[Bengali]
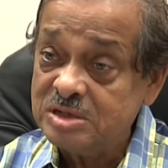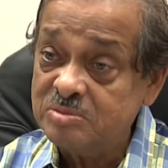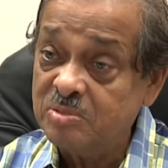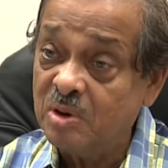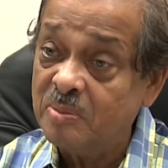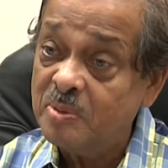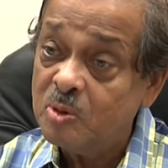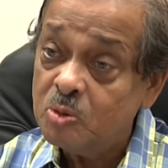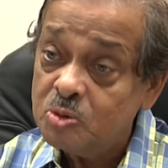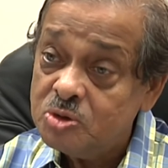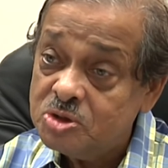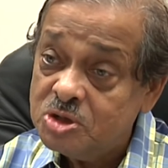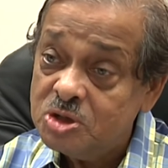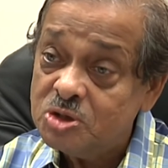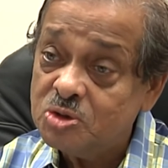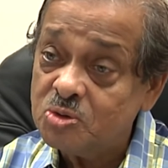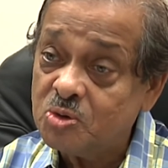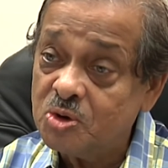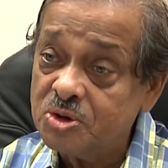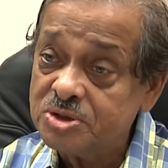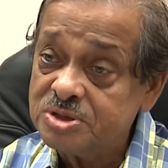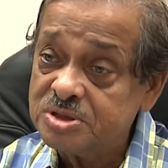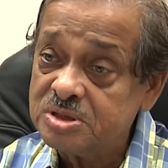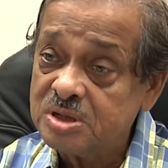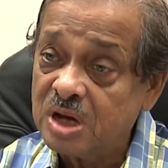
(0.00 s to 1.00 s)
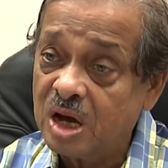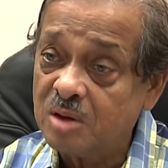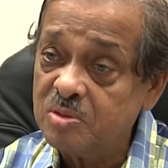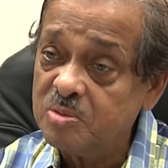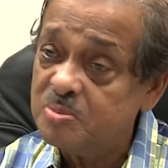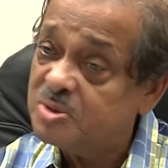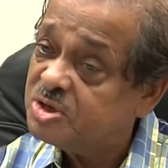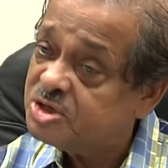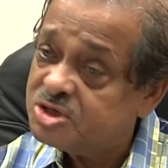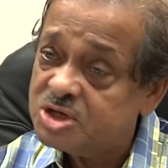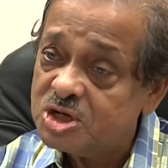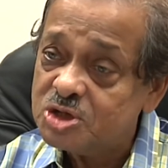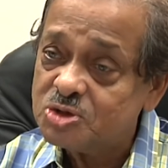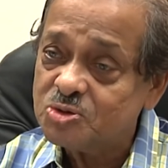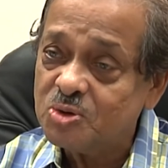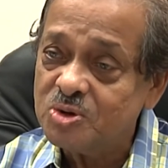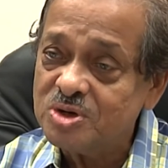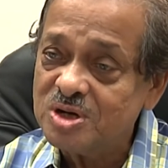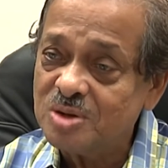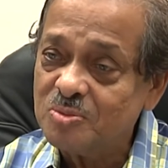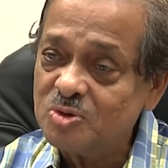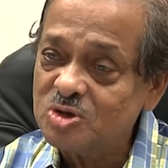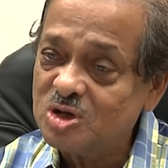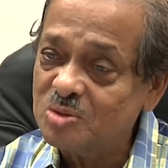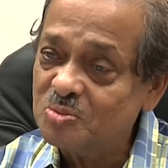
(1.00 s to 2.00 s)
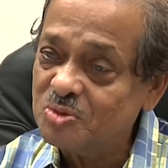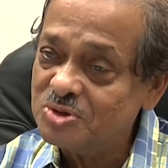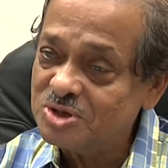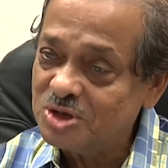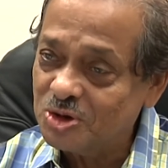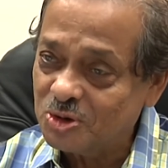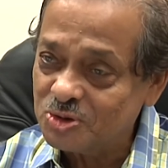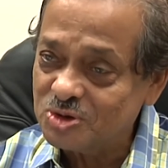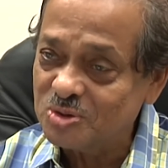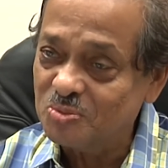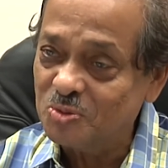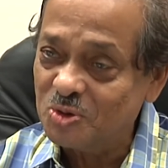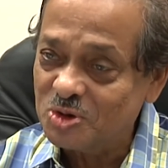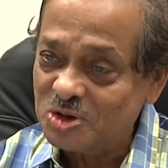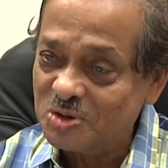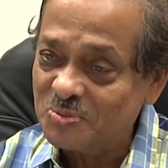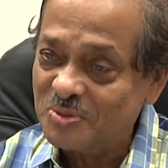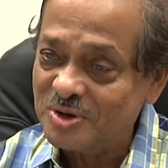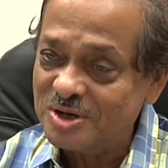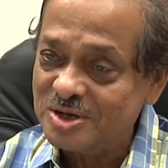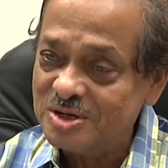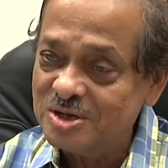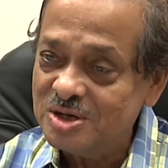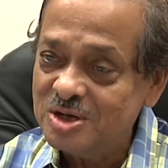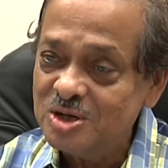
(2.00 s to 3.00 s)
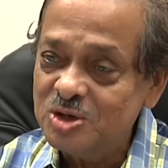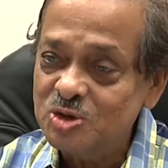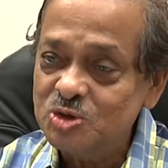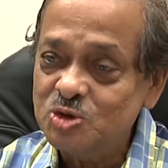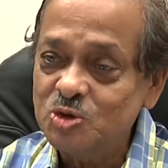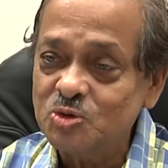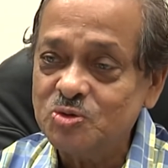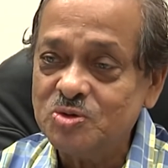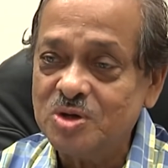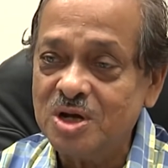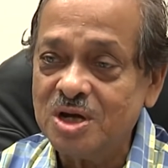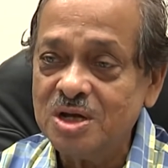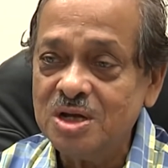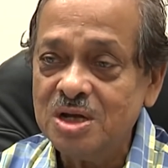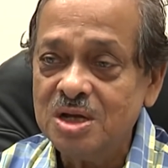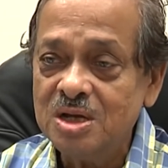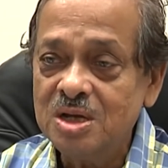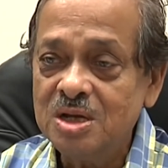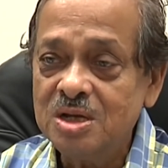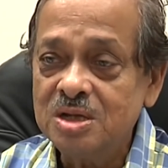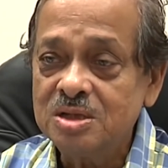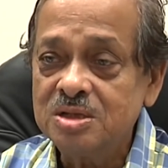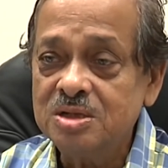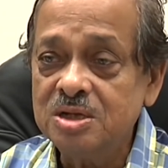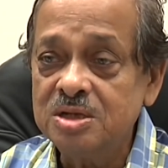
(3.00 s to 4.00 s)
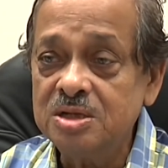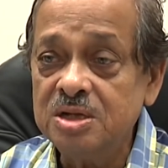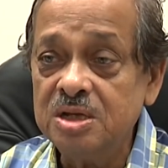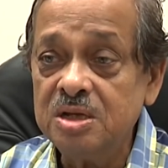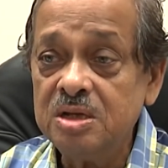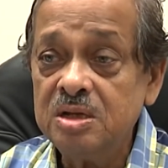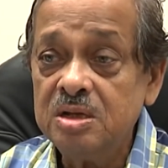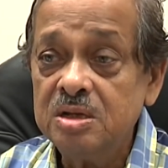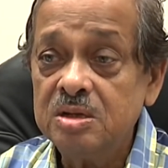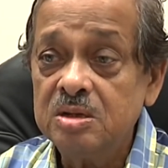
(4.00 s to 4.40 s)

যেভাবে উদ্ধৃত করেছেন আমি বিশ্বাস করি না প্রধানমন্ত্রী কথা বলতে পারেন সুতরাং তিনি